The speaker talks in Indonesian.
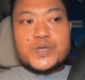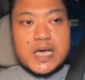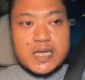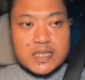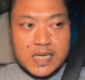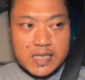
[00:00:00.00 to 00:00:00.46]

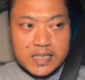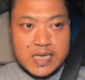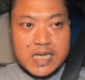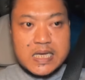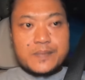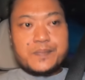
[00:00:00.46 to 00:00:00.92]

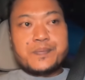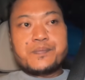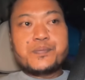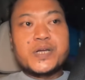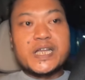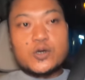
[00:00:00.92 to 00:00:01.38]
biasanya
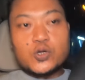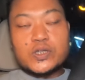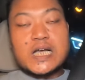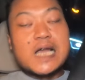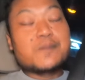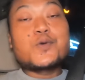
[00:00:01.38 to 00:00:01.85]
berikut
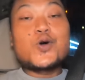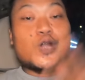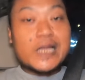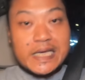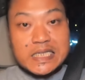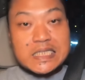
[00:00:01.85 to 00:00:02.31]
dengan
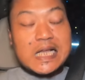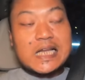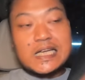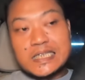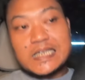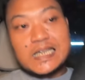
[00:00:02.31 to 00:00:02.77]
poles
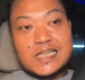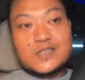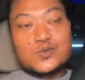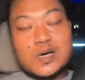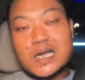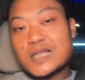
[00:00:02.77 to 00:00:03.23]
kanan kiri
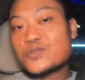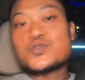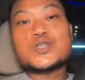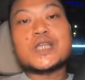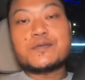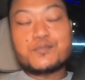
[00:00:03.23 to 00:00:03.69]
ribu
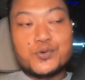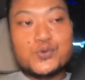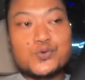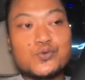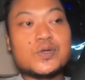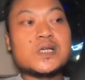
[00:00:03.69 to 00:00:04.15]

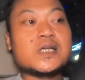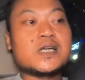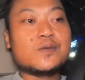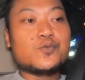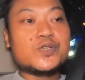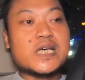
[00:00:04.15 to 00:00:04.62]

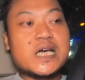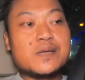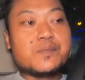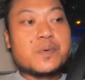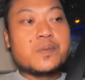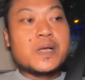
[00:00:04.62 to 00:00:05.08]

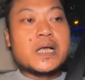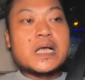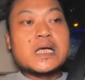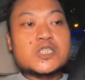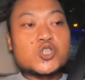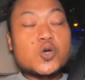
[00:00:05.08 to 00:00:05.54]
Kemudian
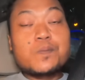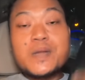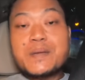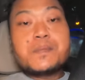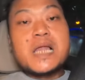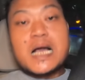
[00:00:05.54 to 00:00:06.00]
stop
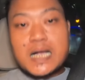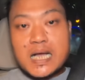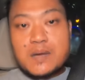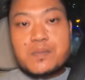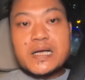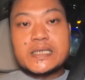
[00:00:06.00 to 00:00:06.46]
lamp
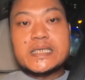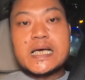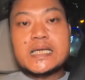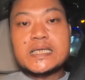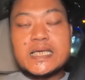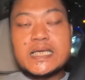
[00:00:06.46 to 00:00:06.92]
belakang
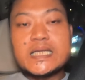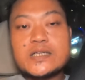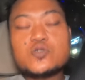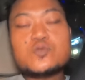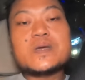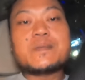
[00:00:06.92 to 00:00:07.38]
bagian
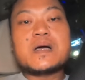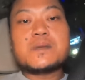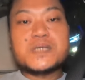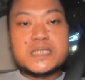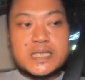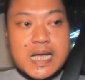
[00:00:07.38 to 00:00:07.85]
kiri itu memang
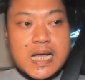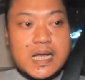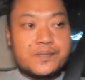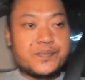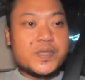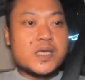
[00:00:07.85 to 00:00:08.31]

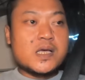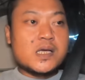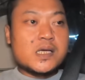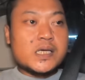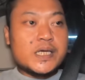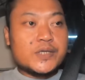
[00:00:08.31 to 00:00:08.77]
pecah.
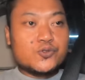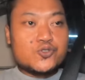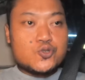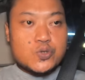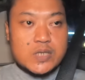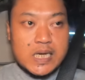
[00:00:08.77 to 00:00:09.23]
Itu
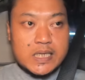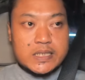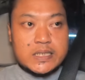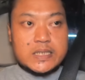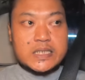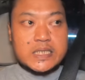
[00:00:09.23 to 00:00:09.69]
juga
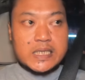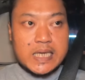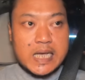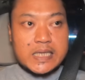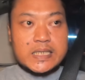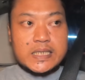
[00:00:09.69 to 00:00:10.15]

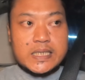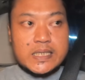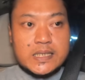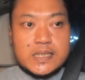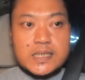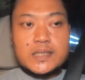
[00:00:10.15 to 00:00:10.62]
jika
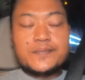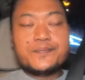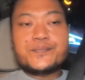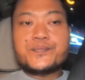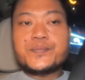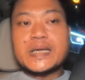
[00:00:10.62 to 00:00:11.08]
ingin di
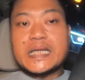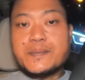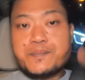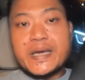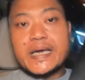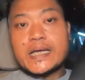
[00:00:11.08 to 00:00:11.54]

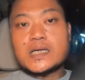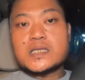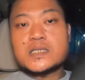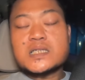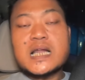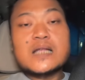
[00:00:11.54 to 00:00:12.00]
repair
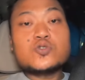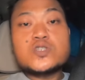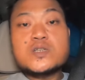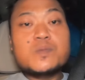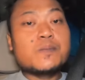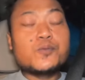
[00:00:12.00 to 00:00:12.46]

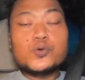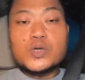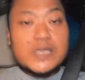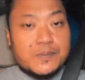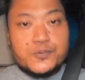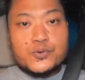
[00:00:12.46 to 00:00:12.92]

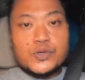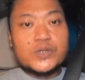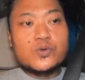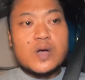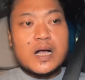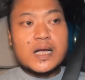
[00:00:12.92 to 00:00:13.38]
ribu
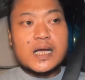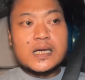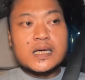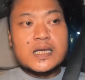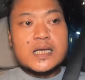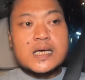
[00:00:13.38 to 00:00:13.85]
itu akan
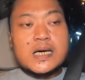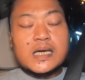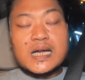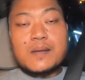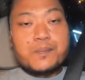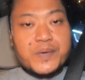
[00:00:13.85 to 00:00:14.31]

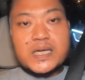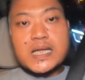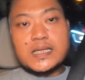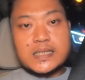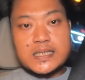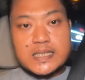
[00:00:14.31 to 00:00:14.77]
rapih
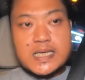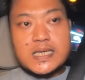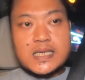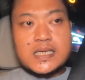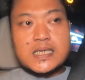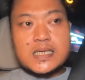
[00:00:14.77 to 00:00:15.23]
nantinya